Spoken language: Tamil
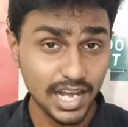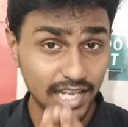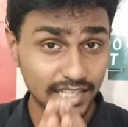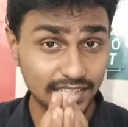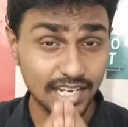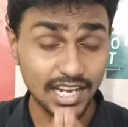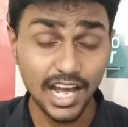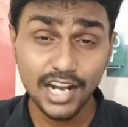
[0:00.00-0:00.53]

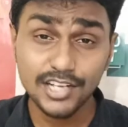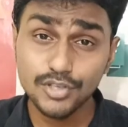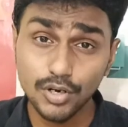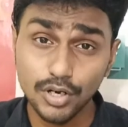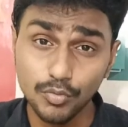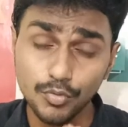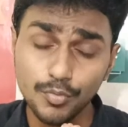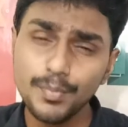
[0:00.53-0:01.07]
அந்த
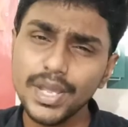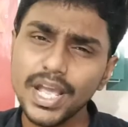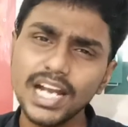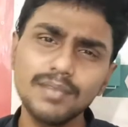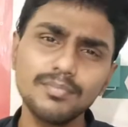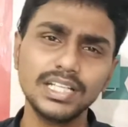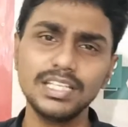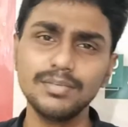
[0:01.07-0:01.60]
லாட்ஜோட
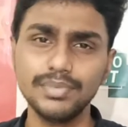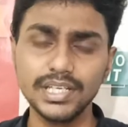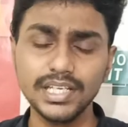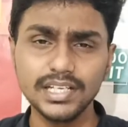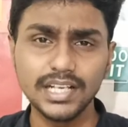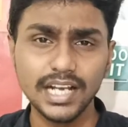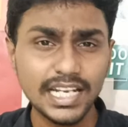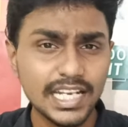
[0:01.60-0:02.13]
உண்மையான மதிப்பு
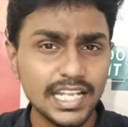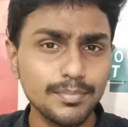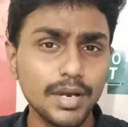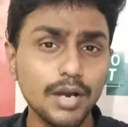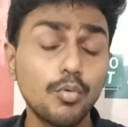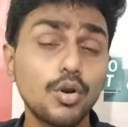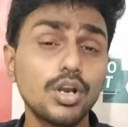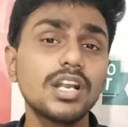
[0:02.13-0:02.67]

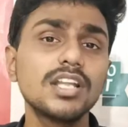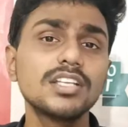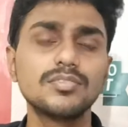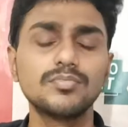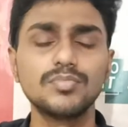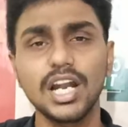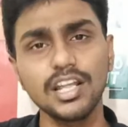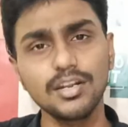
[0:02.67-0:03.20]
கண்டிப்பாக ஒன்றரை
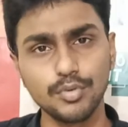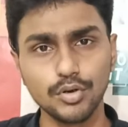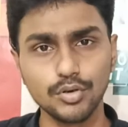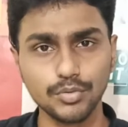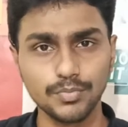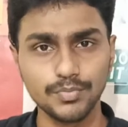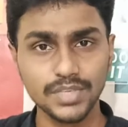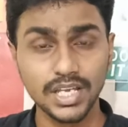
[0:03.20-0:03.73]
லட்சம் டாலர்
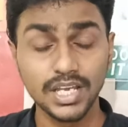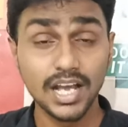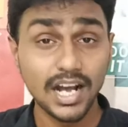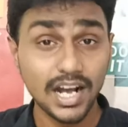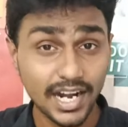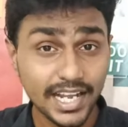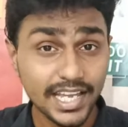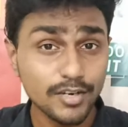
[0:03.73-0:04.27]
போகும்
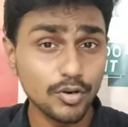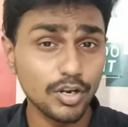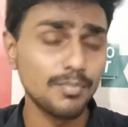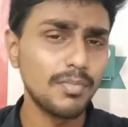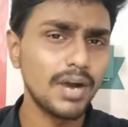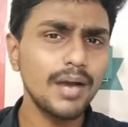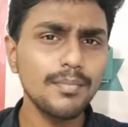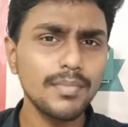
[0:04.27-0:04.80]
ஆனால் என்னோட
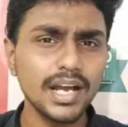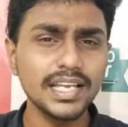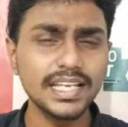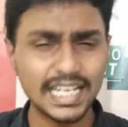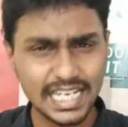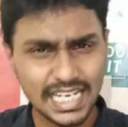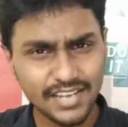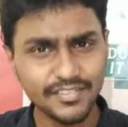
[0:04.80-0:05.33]
மாமா
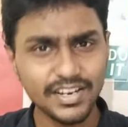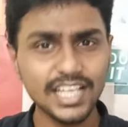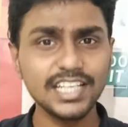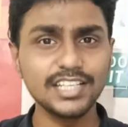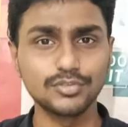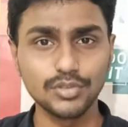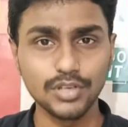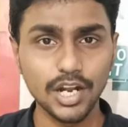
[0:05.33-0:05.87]
என்ன
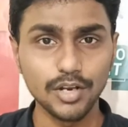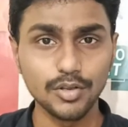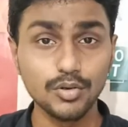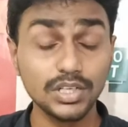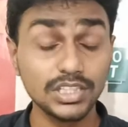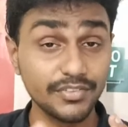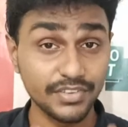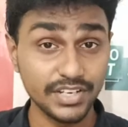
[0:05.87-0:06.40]
விலைக்கு
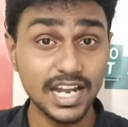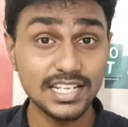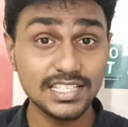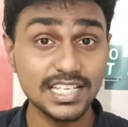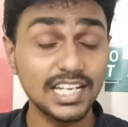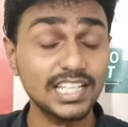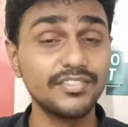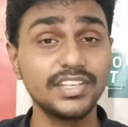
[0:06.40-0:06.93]
சொன்னாலும் அந்த
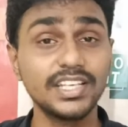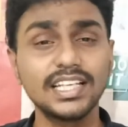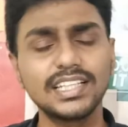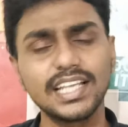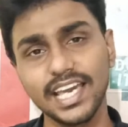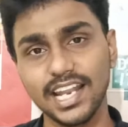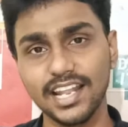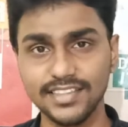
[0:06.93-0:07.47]
ஃபினான்ஷியர் அதை விற்க
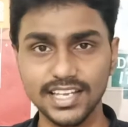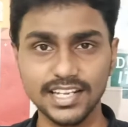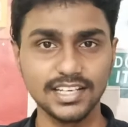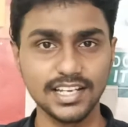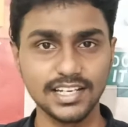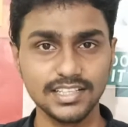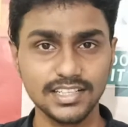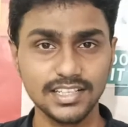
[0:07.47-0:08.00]
தயாராக தான்
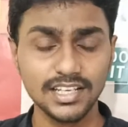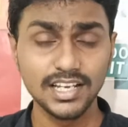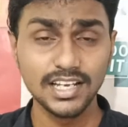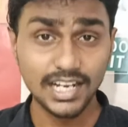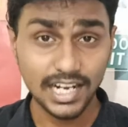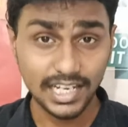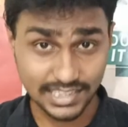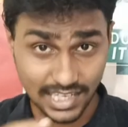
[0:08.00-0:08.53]
இருக்காரு
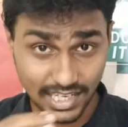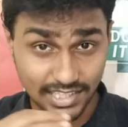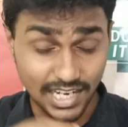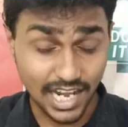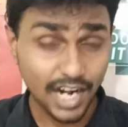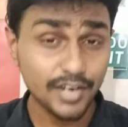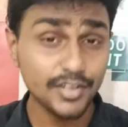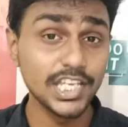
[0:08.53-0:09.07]
அதனால்
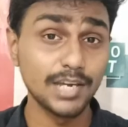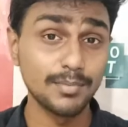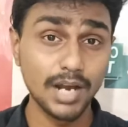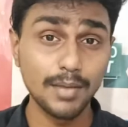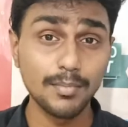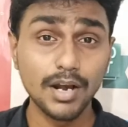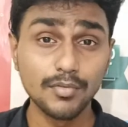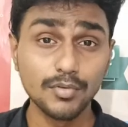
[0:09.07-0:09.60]
நானும் என்
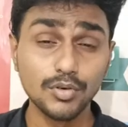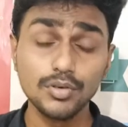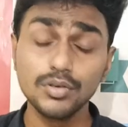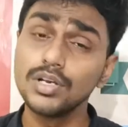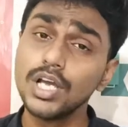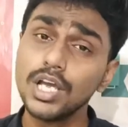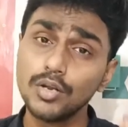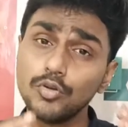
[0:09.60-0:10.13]
மாமாவும்
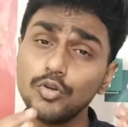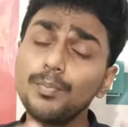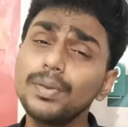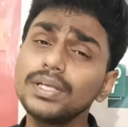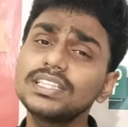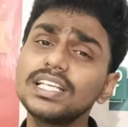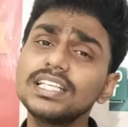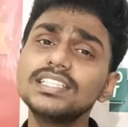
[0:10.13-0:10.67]

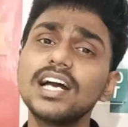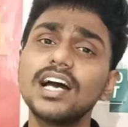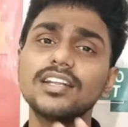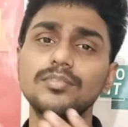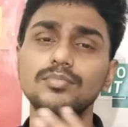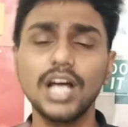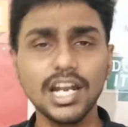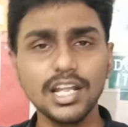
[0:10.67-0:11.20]

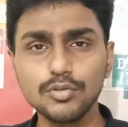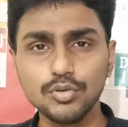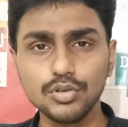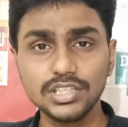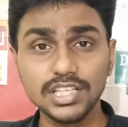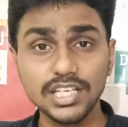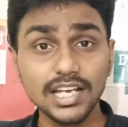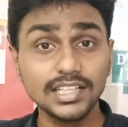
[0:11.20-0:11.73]
முப்பத்தஞ்சாயிரம் டாலர்
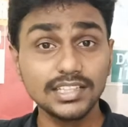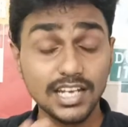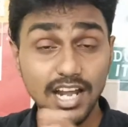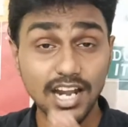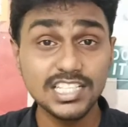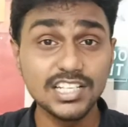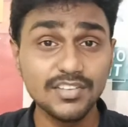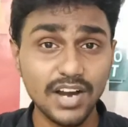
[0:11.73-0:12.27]
கொடுத்து அந்த
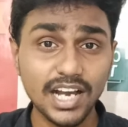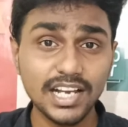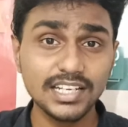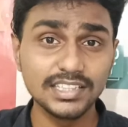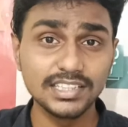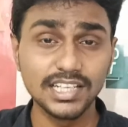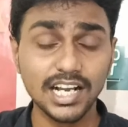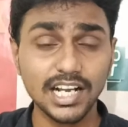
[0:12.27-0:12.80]
லாட்ஜை
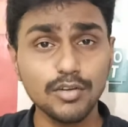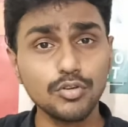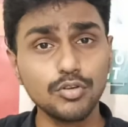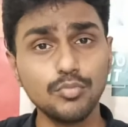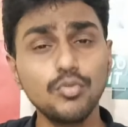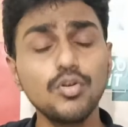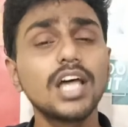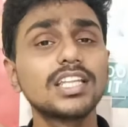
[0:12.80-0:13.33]
வாங்குறதுக்காக
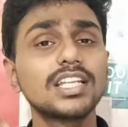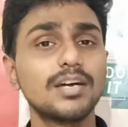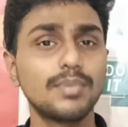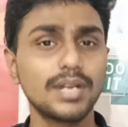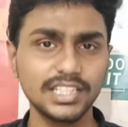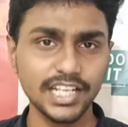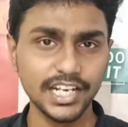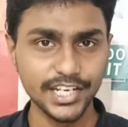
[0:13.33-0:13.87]
ஒரு மூணாவது
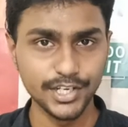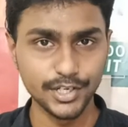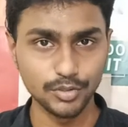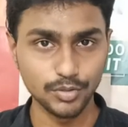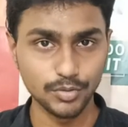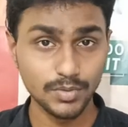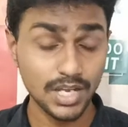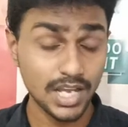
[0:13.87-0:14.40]
நபரை தேடிக்கிட்டு
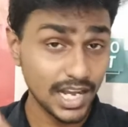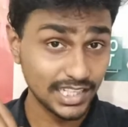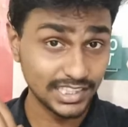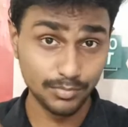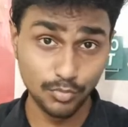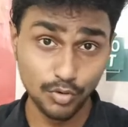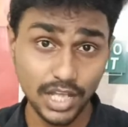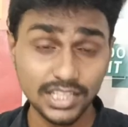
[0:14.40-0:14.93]
இருக்கோம்
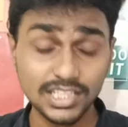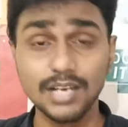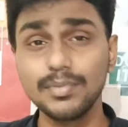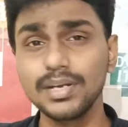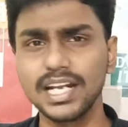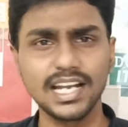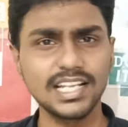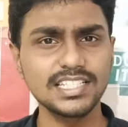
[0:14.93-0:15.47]
அந்த மூணாவது
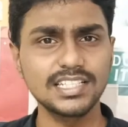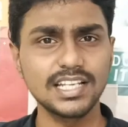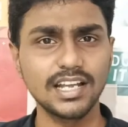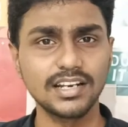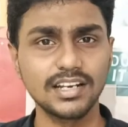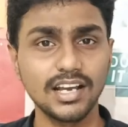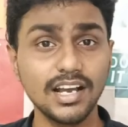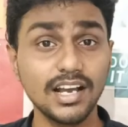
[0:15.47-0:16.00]
நபர்
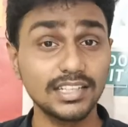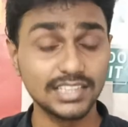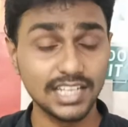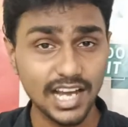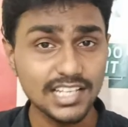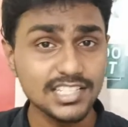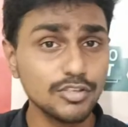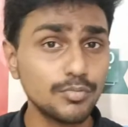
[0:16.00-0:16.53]
கிடச்சிட்டாருன்னா அந்த
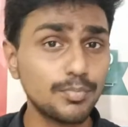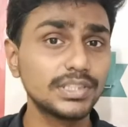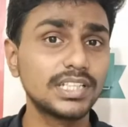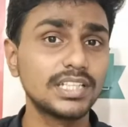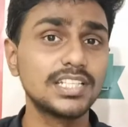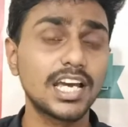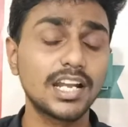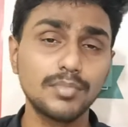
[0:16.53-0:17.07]
லாட்ஜை
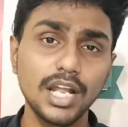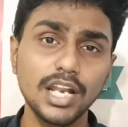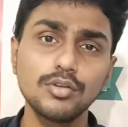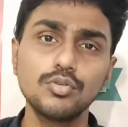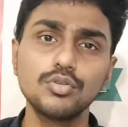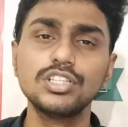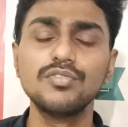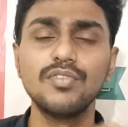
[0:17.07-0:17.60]
முப்பத்தஞ்சாயிரம்
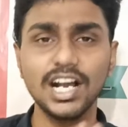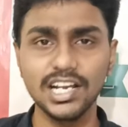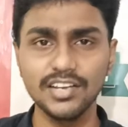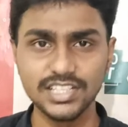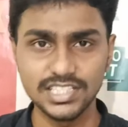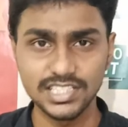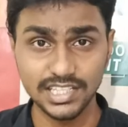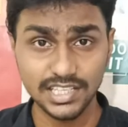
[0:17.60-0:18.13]
டாலர் கொடுத்து வாங்க
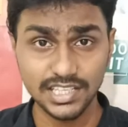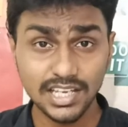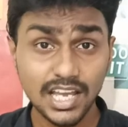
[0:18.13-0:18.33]
வச்சு